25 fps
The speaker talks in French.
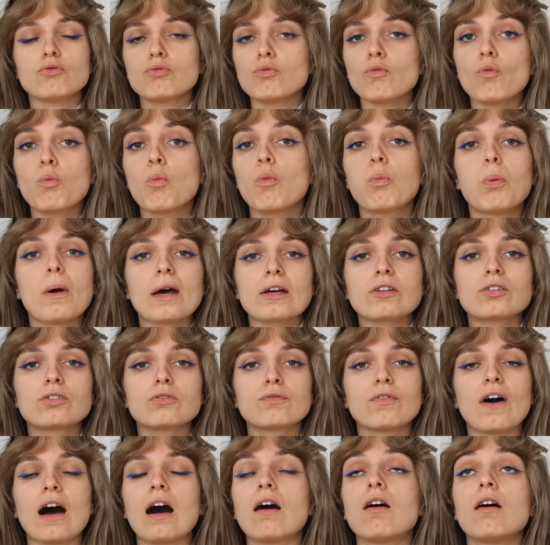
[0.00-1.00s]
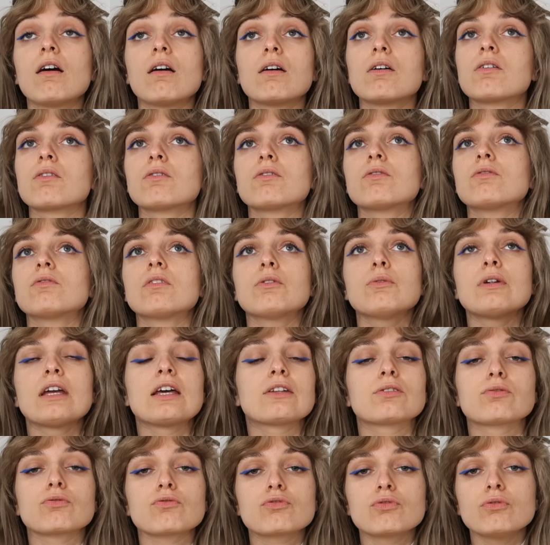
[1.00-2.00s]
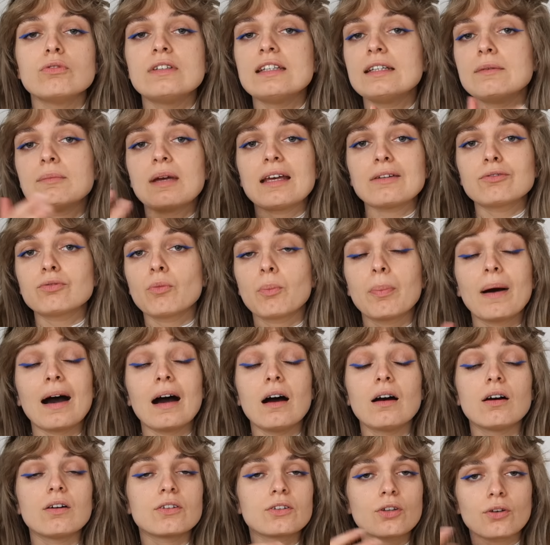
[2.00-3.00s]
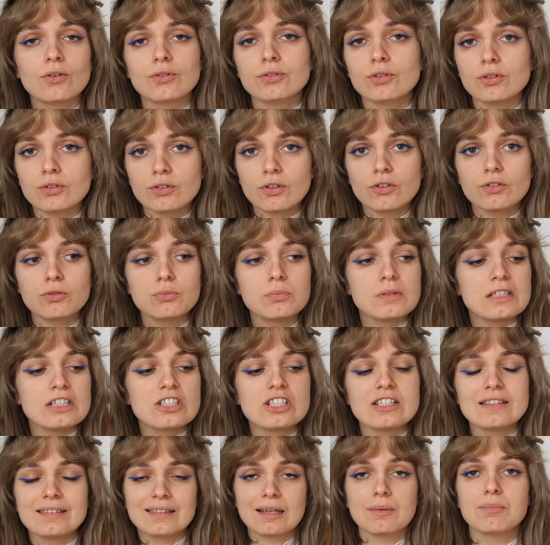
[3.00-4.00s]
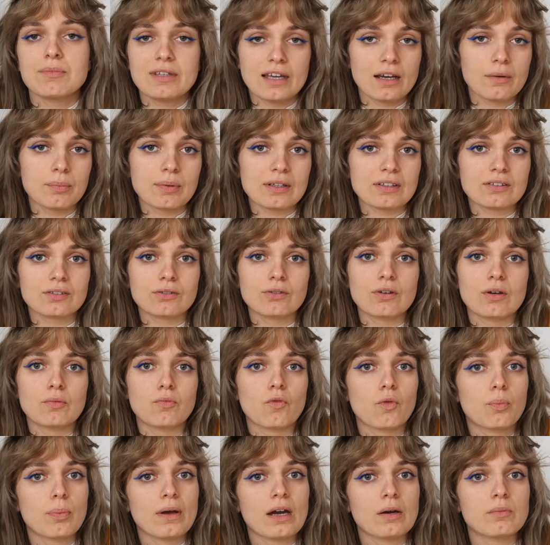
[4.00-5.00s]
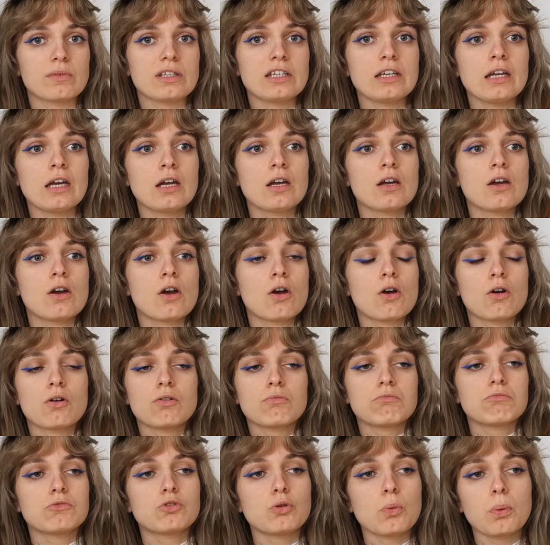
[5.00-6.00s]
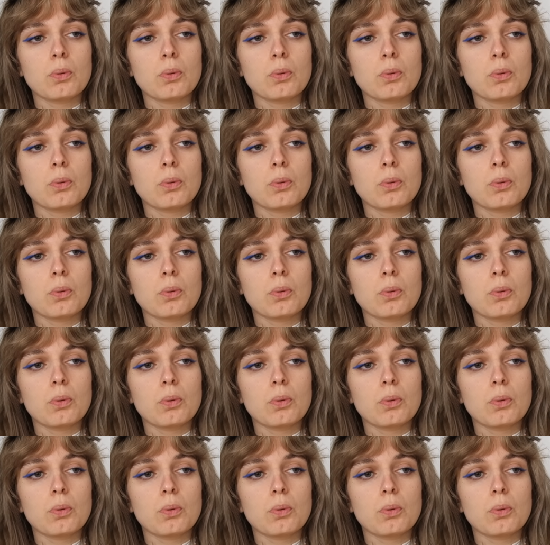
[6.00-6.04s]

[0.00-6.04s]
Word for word: enfin oui elles sont jolies mais elles sont pas transcendantes mais je les aime bien parce qu'elles m'ont permis de